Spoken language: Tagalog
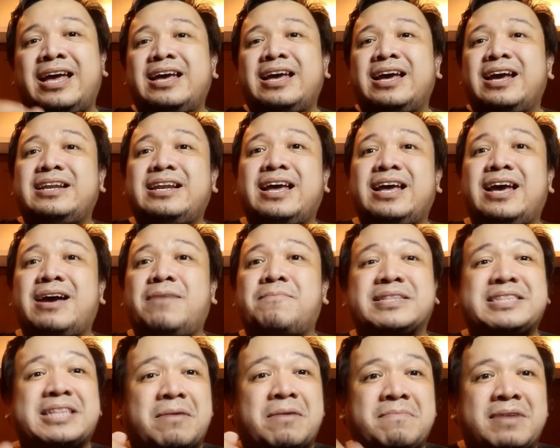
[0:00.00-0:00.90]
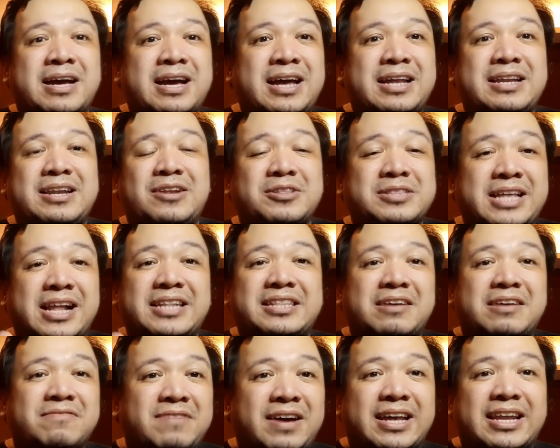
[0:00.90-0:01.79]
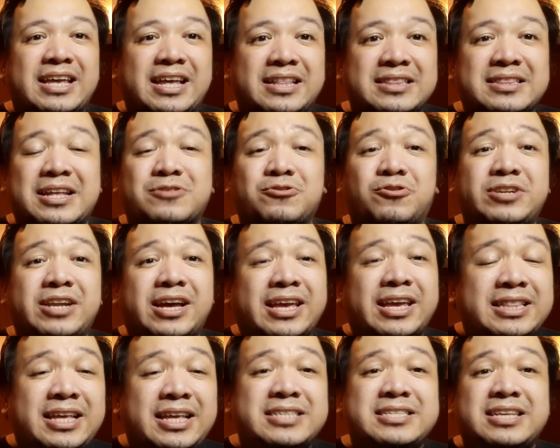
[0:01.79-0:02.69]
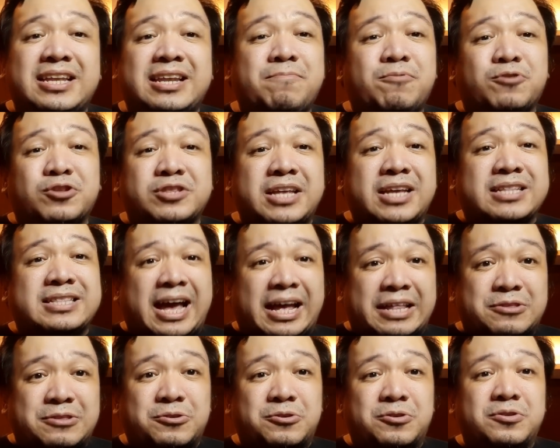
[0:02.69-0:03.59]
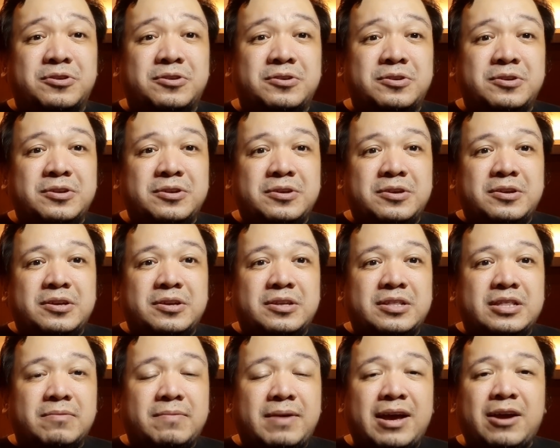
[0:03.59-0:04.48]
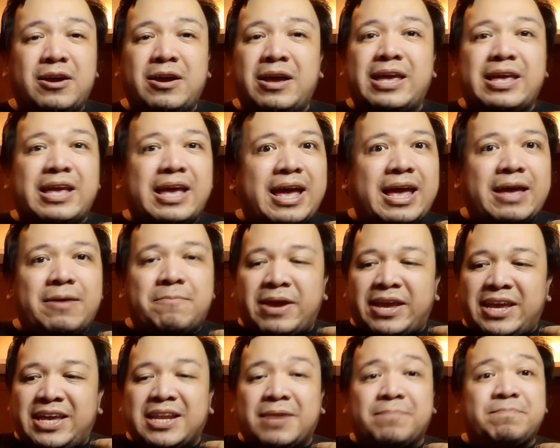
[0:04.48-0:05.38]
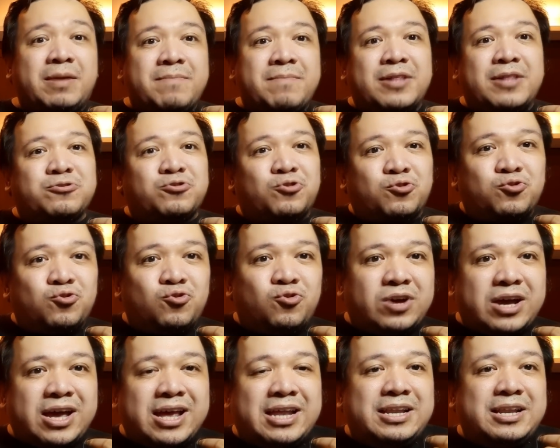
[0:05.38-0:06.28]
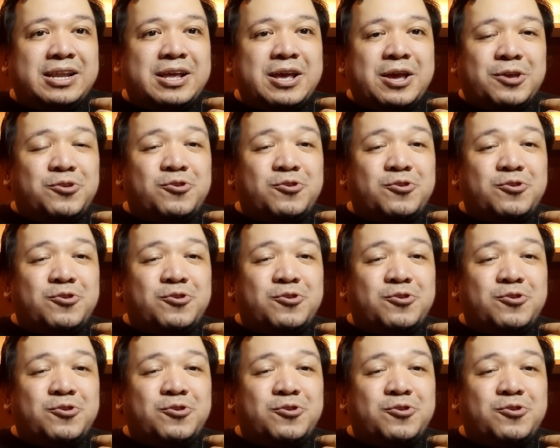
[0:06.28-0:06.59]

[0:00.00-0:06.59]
na na matamaan ng Delta variant na to nang hindi sila protektado. Di ba? Ay, ay, mahirap naman turuan